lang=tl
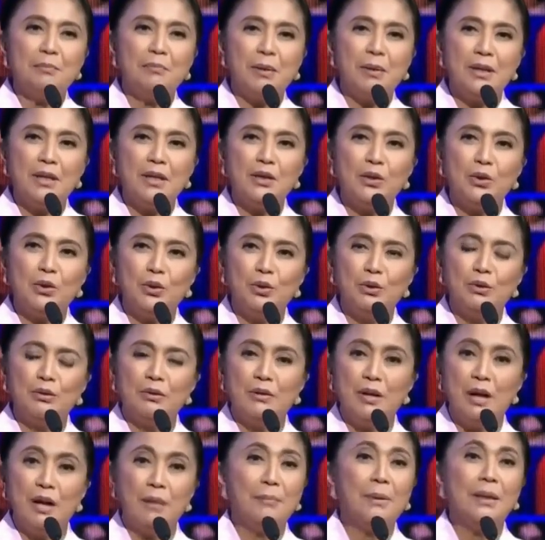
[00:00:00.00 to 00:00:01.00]
pa nitong
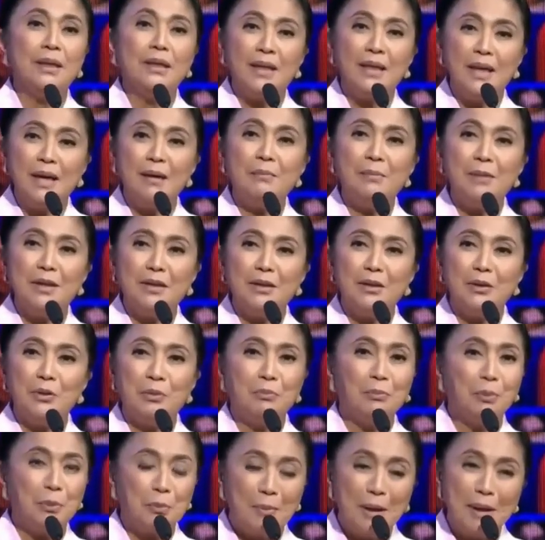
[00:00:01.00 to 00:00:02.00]
uh, pandemic yung
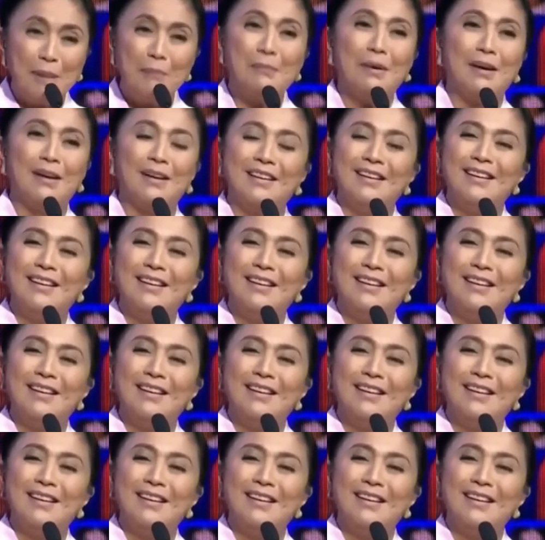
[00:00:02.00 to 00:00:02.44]
problema.